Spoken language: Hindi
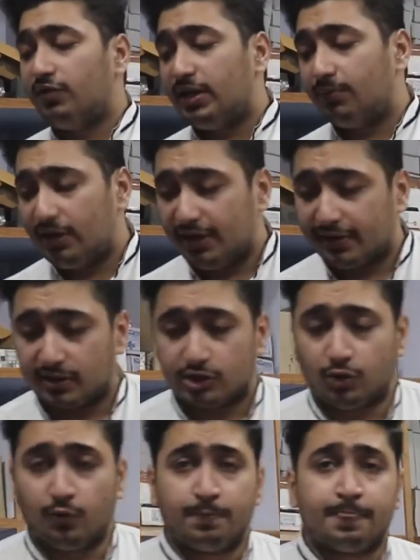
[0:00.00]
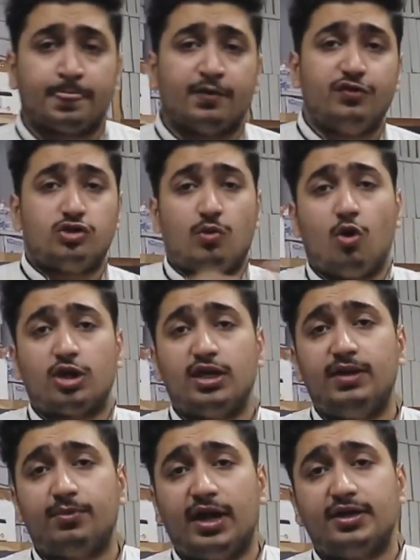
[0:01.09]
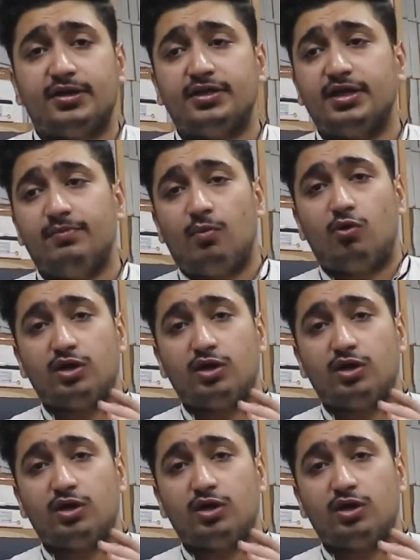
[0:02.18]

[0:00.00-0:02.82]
अवेलेबल ले सकते हो फिर जो बोटलिंग प्लांट रहते हैं मैं